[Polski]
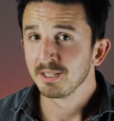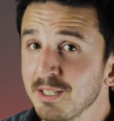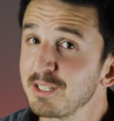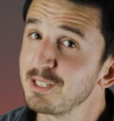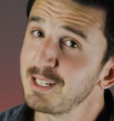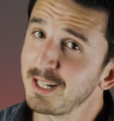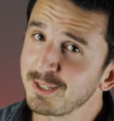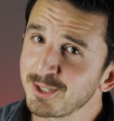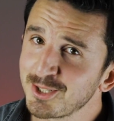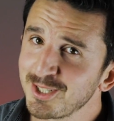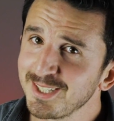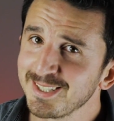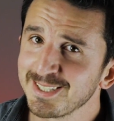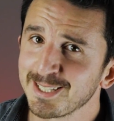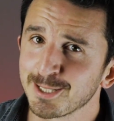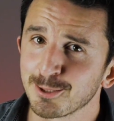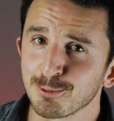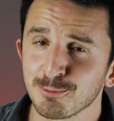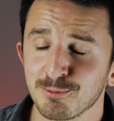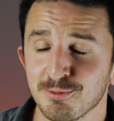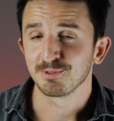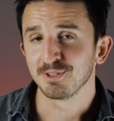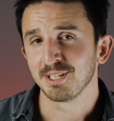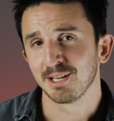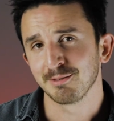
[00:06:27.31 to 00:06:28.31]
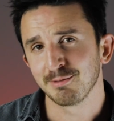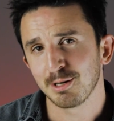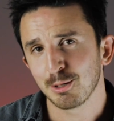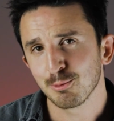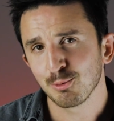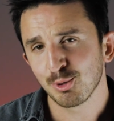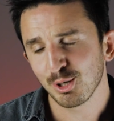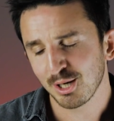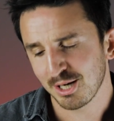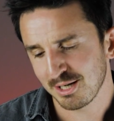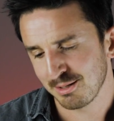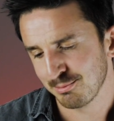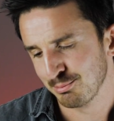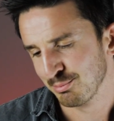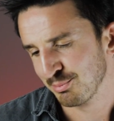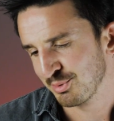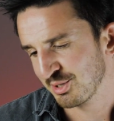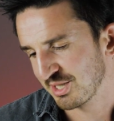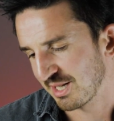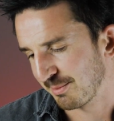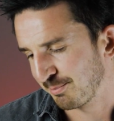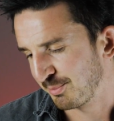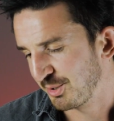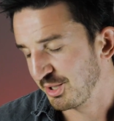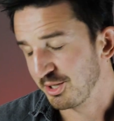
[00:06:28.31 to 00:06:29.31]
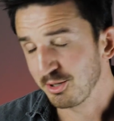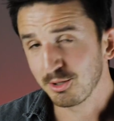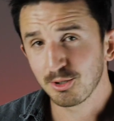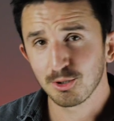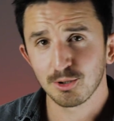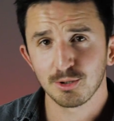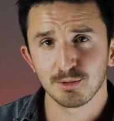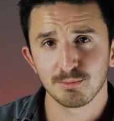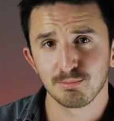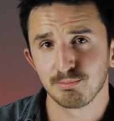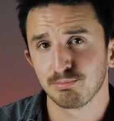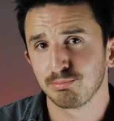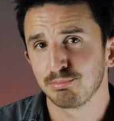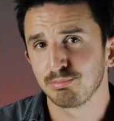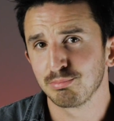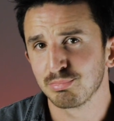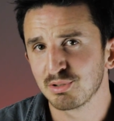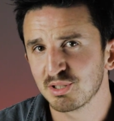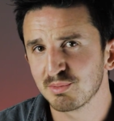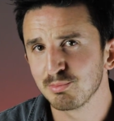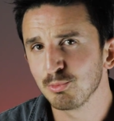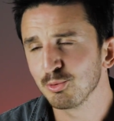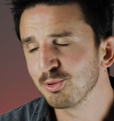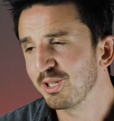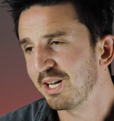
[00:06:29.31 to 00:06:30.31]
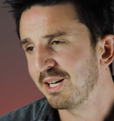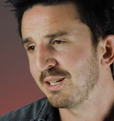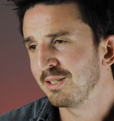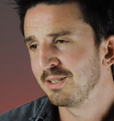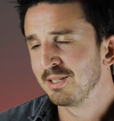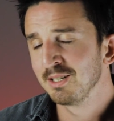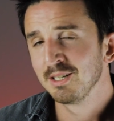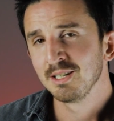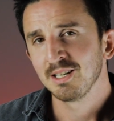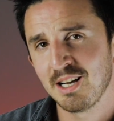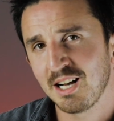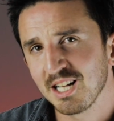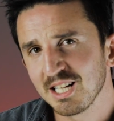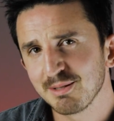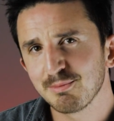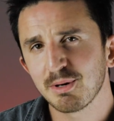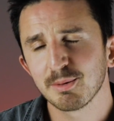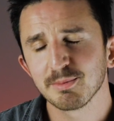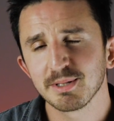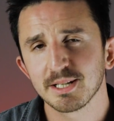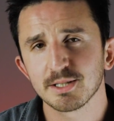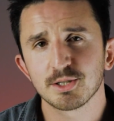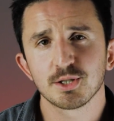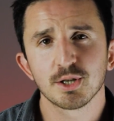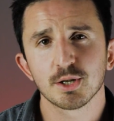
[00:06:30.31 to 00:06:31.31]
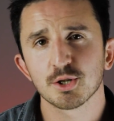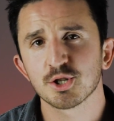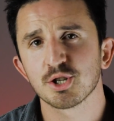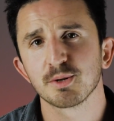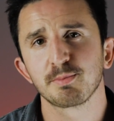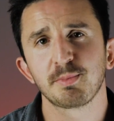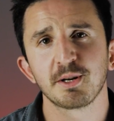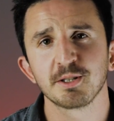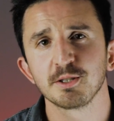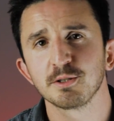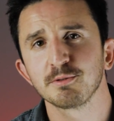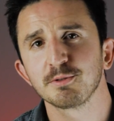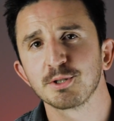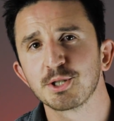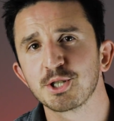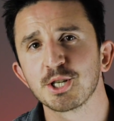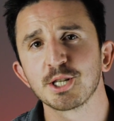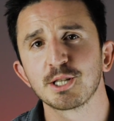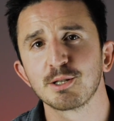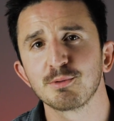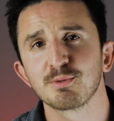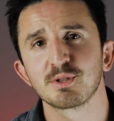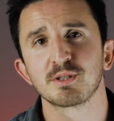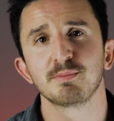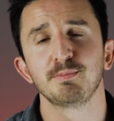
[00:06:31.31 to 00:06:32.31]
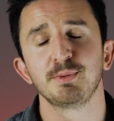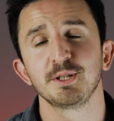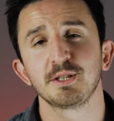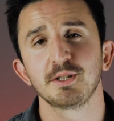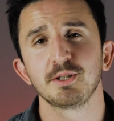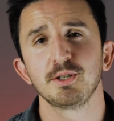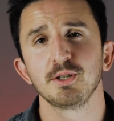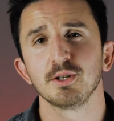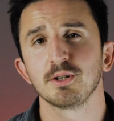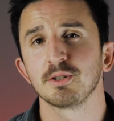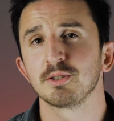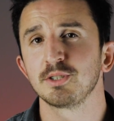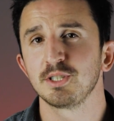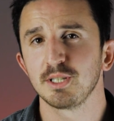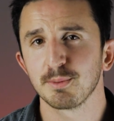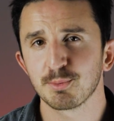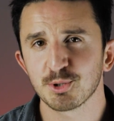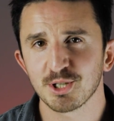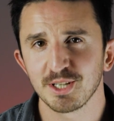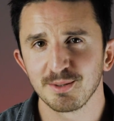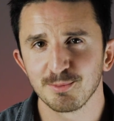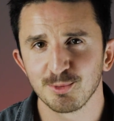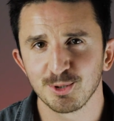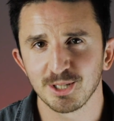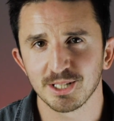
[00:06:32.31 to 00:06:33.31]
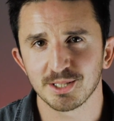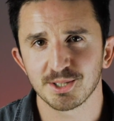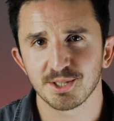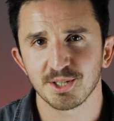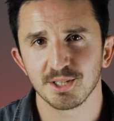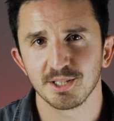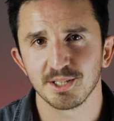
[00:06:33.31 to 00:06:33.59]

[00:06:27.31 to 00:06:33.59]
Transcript: Dla trenerów Nawałka, Sapinto, Smuda ale mam nadzieję, że panowie się tym zbytnio nie przejmujecie.